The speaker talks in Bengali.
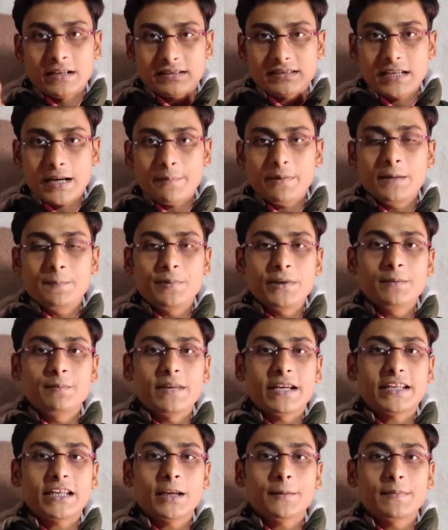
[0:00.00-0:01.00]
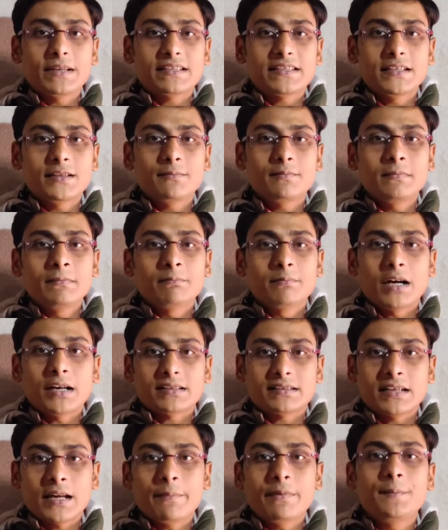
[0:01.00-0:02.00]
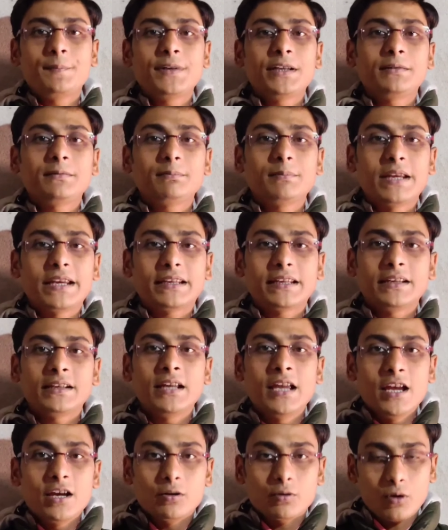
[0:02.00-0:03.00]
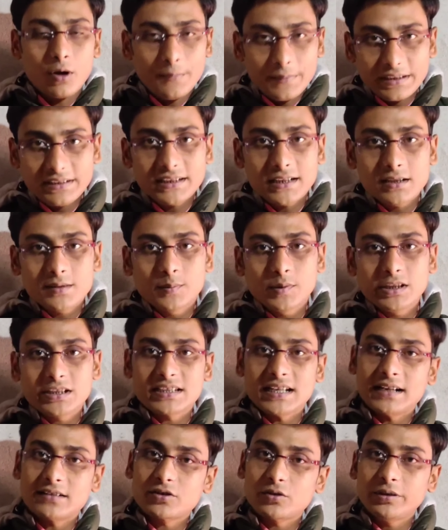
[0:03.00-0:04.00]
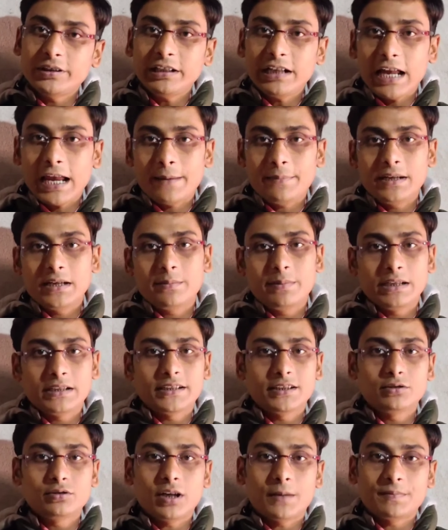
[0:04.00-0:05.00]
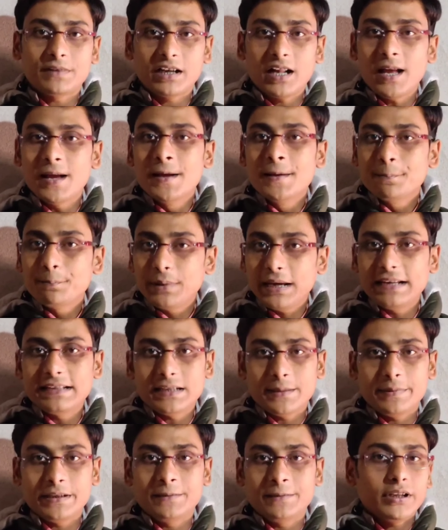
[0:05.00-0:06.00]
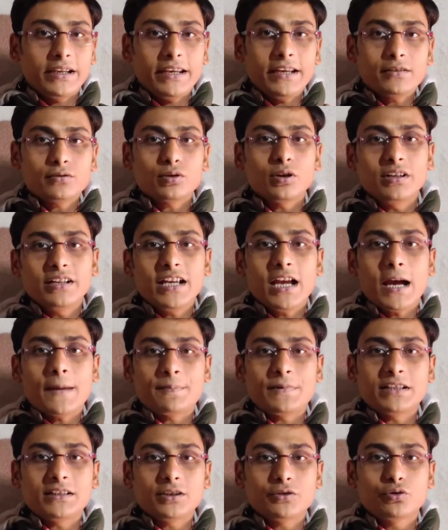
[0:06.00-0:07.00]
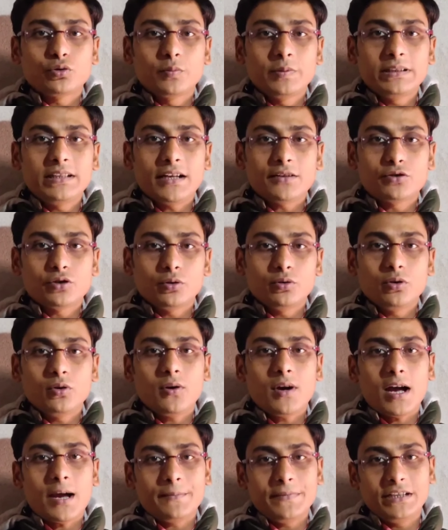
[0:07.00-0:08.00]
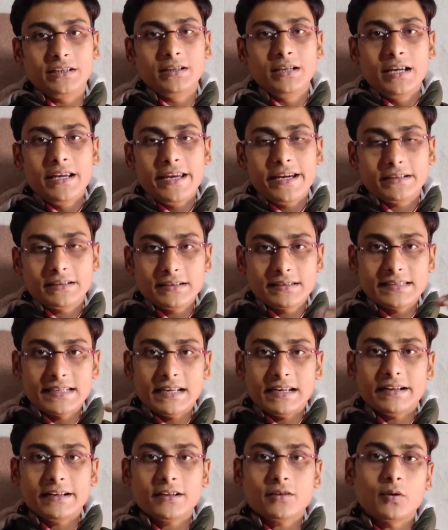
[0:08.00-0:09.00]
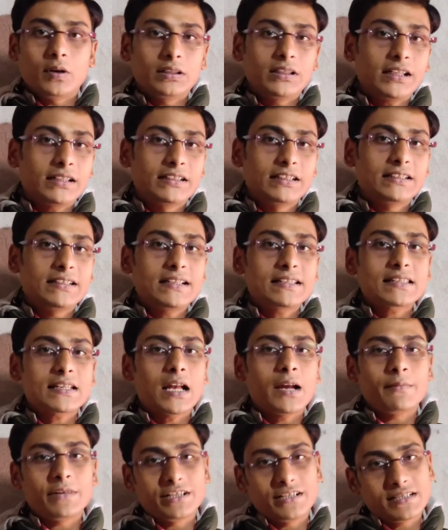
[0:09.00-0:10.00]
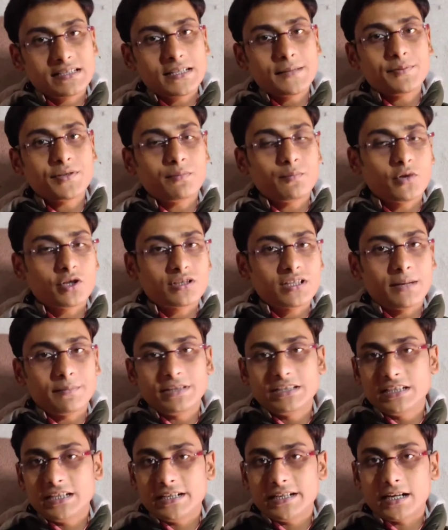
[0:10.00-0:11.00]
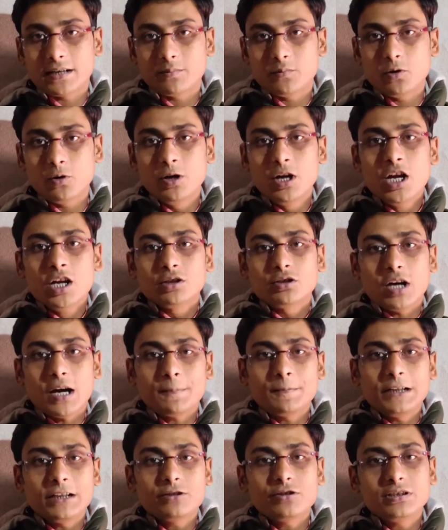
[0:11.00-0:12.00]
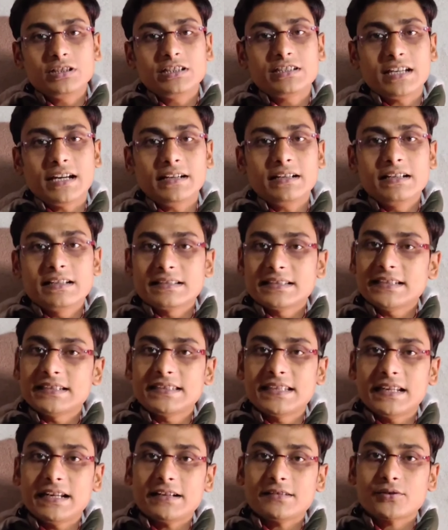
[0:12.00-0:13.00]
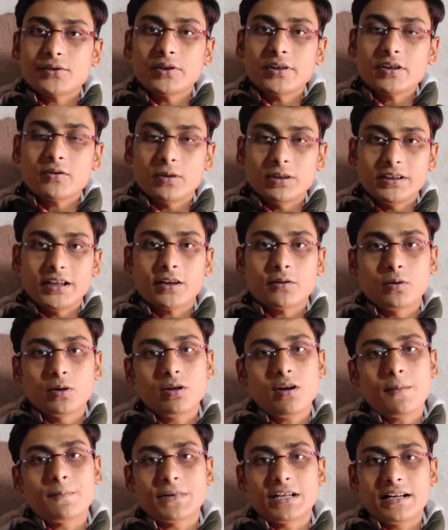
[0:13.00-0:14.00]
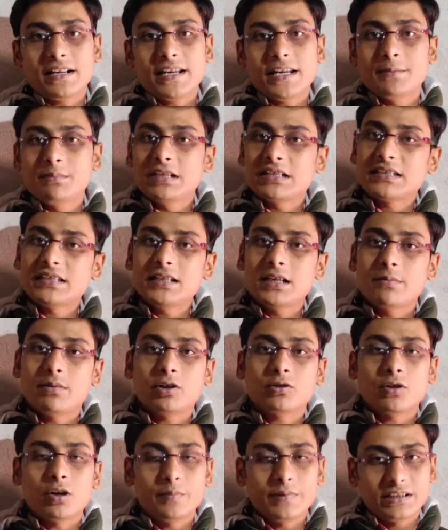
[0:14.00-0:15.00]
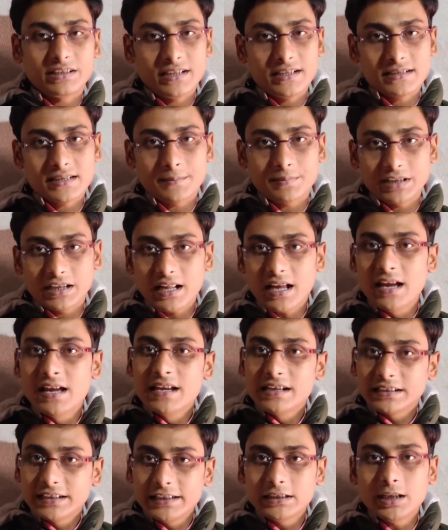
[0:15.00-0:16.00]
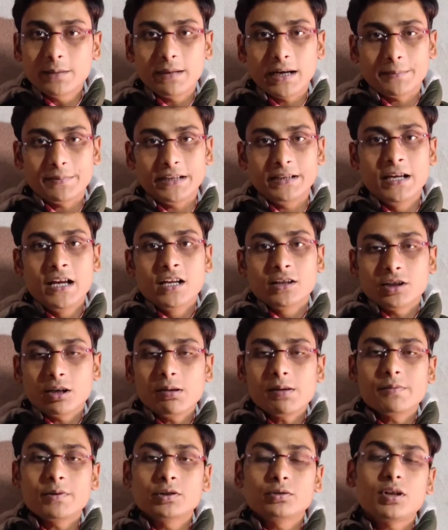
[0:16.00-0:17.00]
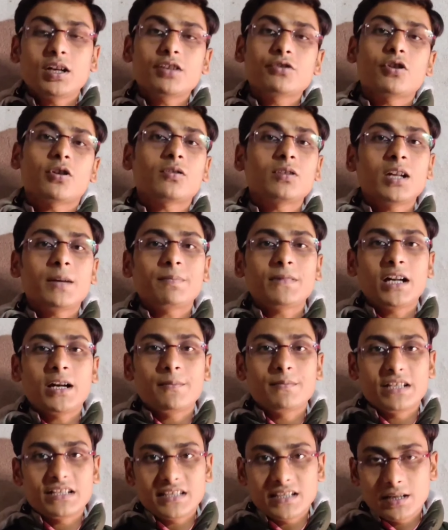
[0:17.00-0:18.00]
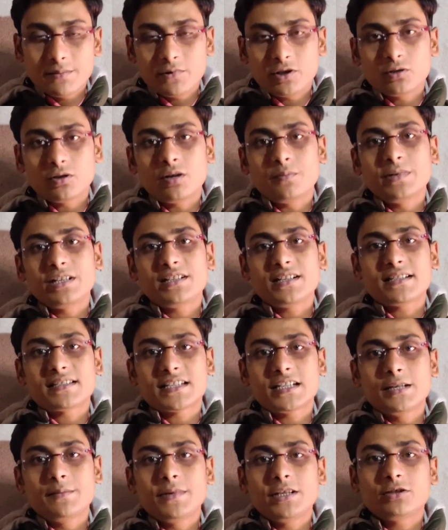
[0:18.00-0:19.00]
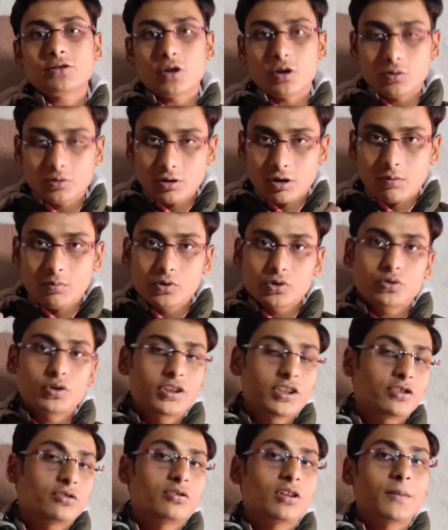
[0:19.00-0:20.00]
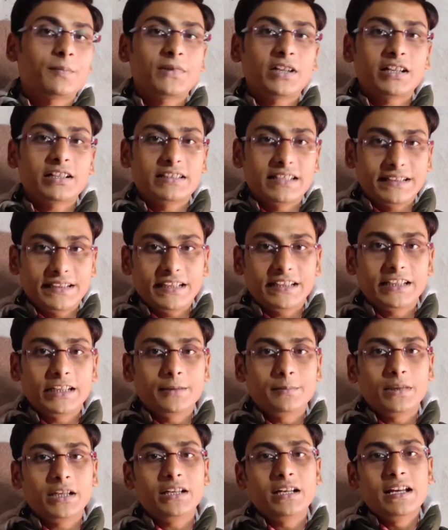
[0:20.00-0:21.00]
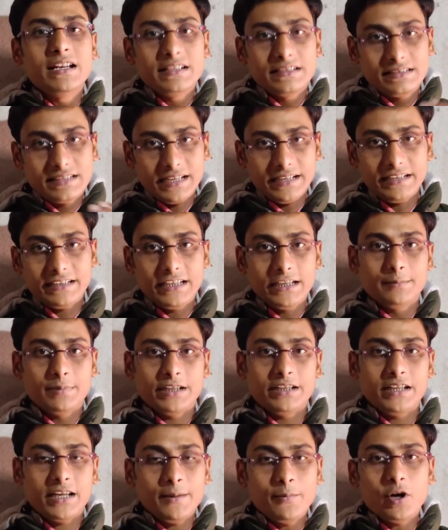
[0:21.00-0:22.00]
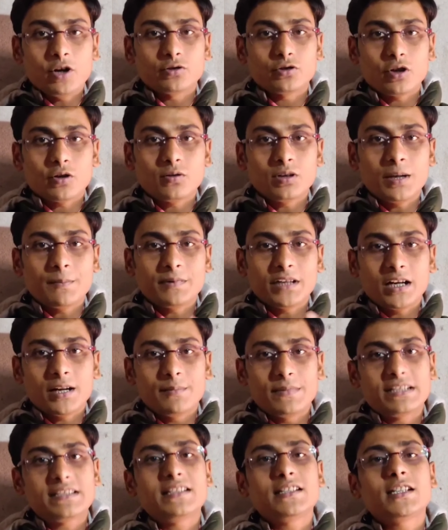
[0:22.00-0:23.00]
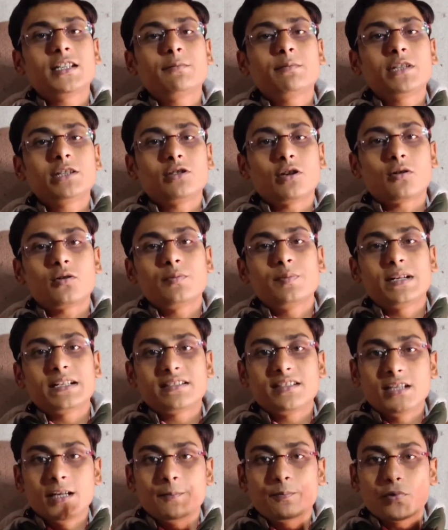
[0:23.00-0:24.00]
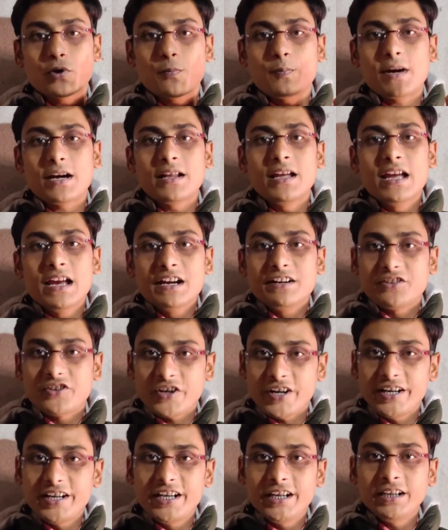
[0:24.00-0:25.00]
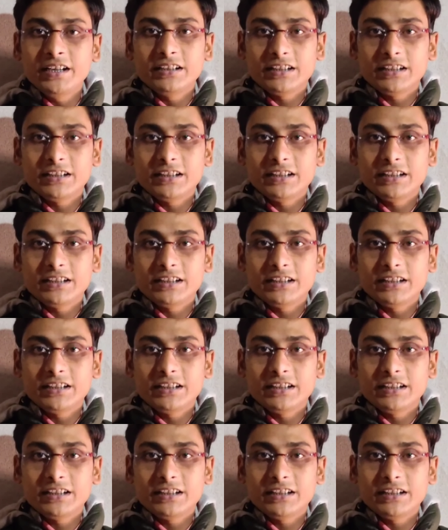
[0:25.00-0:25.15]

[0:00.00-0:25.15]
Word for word: স্ট্যাবেল পিন মেকিং মেশিন বা স্ট্যাবেল পিন মেকিং র মেটেরিয়ালস বলে সার্চ করেন অ্যাভেলেবেল কিন্তু আপনারা পেয়ে যাবেন তো এর সঙ্গে আপনাদের সুবিধার জন্য আমি একটি সেলারের কন্ট্যাক্ট ডিটেলস আমার ডিসক্রিপশন বক্সে আমি দিয়ে রাখবো তো আপনারা যদি চান সেই সেলার সঙ্গে কন্ট্যাক্ট করেও আপনারা এই মেশিন এবং র মেটেরিয়ালস আপনারা কিনতে পারবেন তবে বন্ধুরা যখন আপনারা মেশিন এবং র মেটেরিয়ালস কিনবেন তখন অবশ্যই কিন্তু আপনারা দেখে কিনবেন জেনে কিনবেন এবং যখন আপনারা মেশিন কিনবেন তখন মেশিনের প্রপার ট্রেনিং